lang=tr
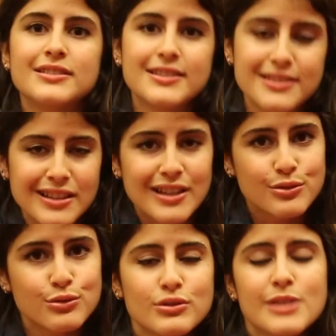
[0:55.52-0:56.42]
Latin'den
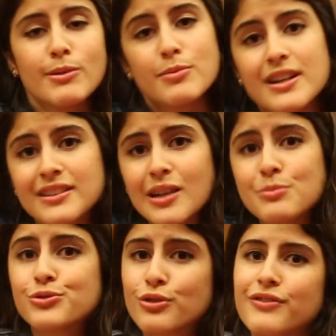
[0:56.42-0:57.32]
tutun da hip-hop'a
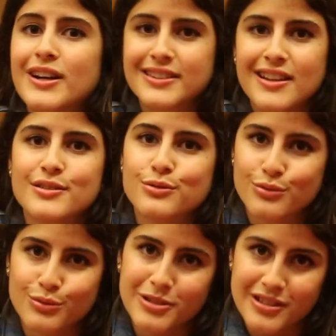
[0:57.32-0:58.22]
kadar birçok farklı dans
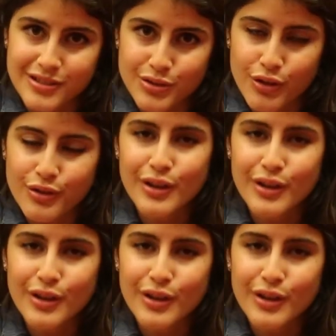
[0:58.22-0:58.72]
türünü barındırıyor.